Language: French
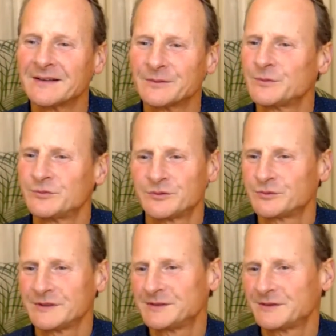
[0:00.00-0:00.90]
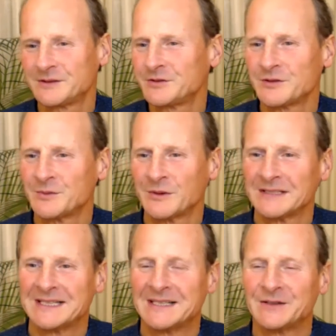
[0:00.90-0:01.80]
oh, excusez-moi,
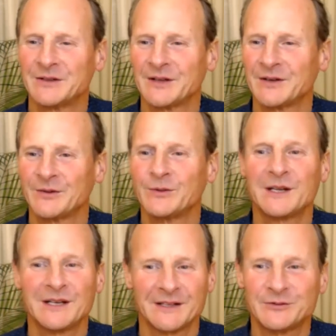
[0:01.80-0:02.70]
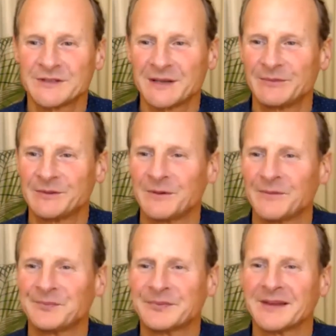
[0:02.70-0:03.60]
euh, oh là là, tout
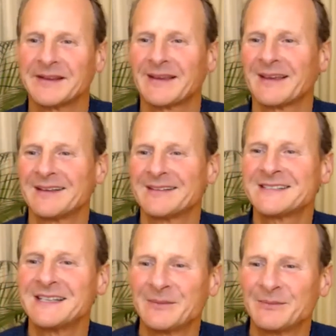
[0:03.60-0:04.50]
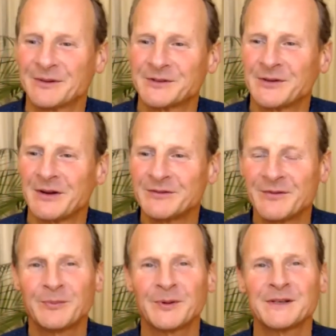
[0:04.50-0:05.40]
simplement. Euh, c'est n'importe quoi.
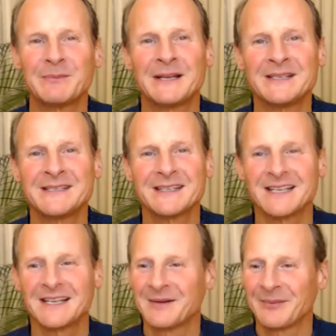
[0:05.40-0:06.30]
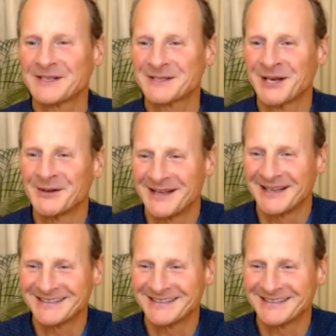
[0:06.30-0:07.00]
Vous, vous prenez plaisir, j'ai l'impression,